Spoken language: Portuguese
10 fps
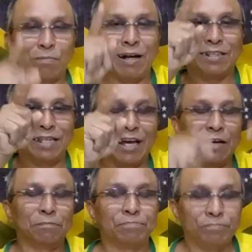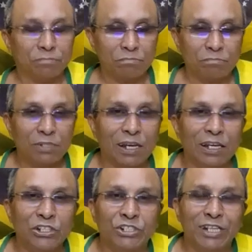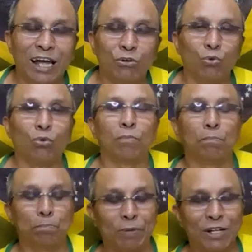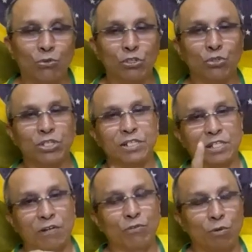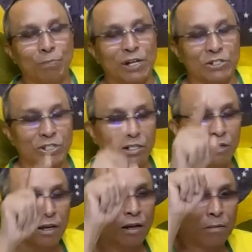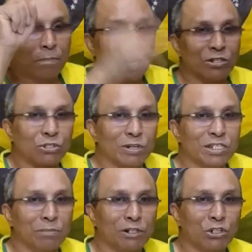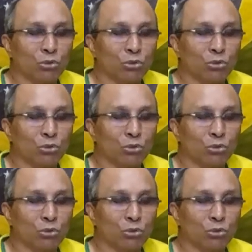Matéria está no Pleno News. Se inscreva, compartilhe. Brasil acima de